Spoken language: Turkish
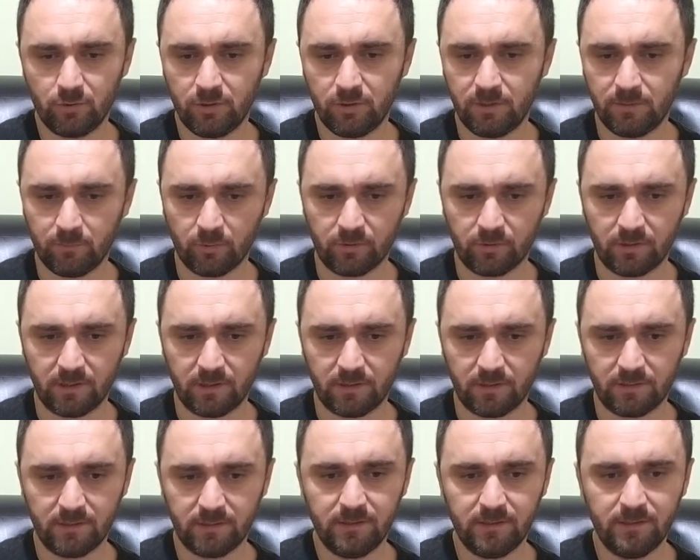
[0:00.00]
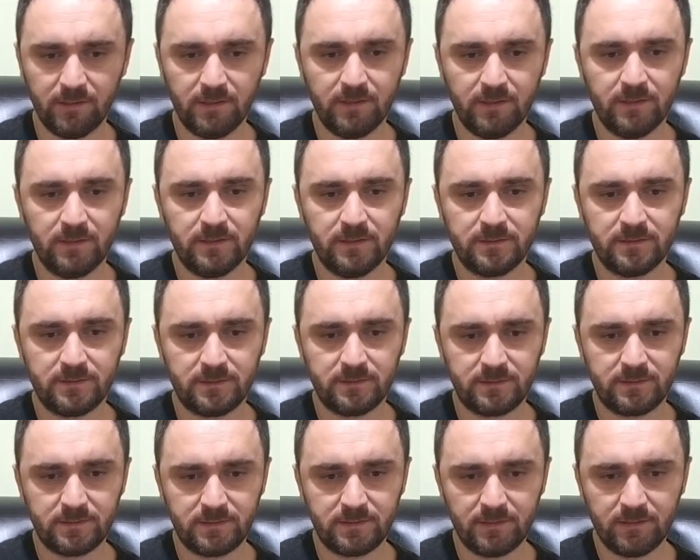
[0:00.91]
Söyleyeyim notalarında.
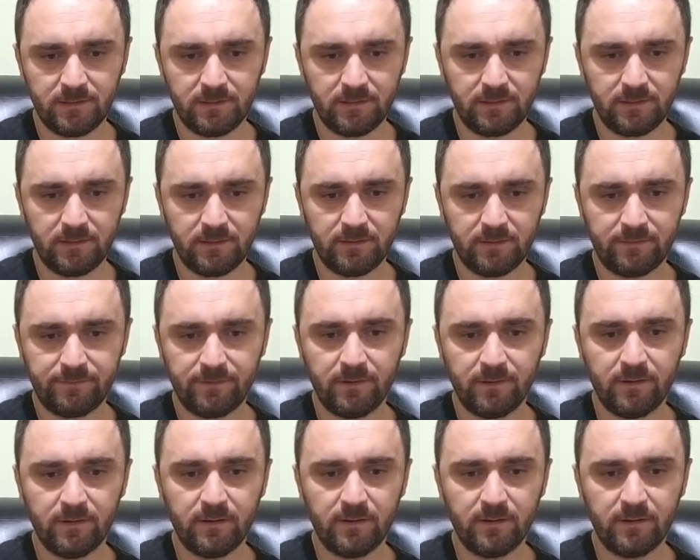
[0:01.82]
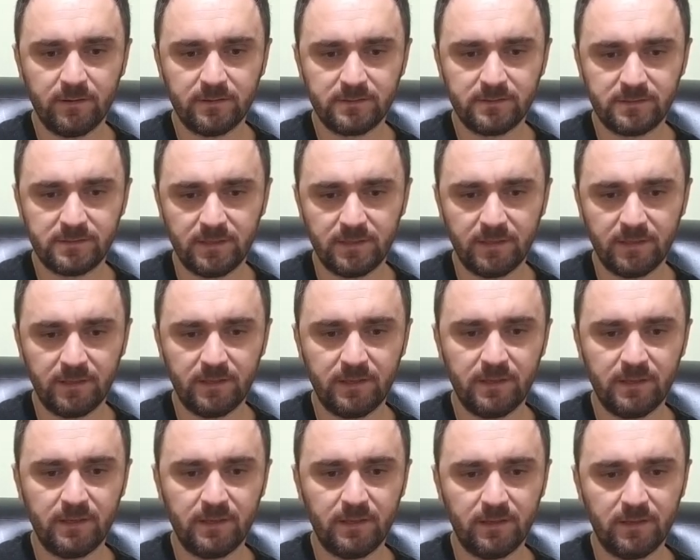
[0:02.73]
Si, fa,
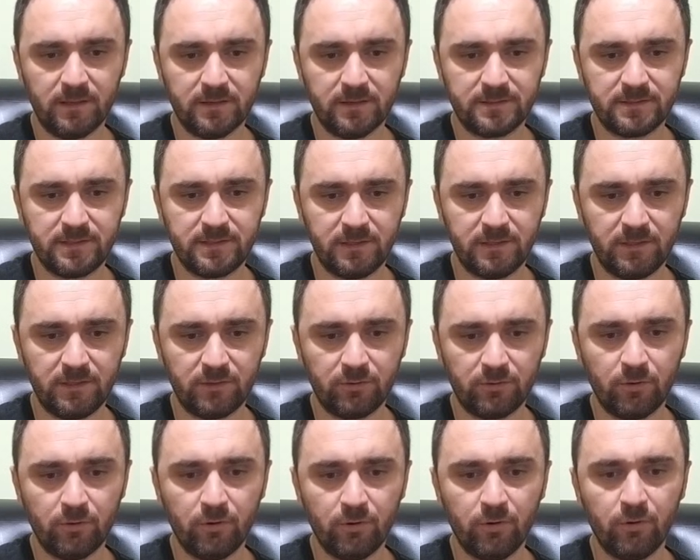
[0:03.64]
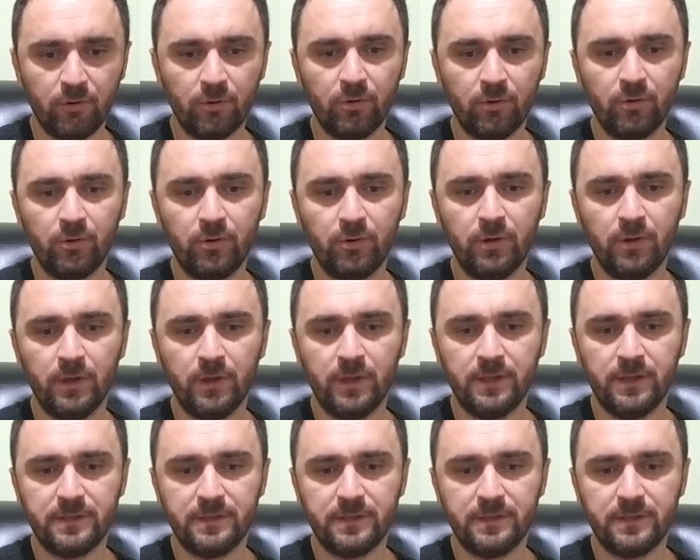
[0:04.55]
si, la, si, do,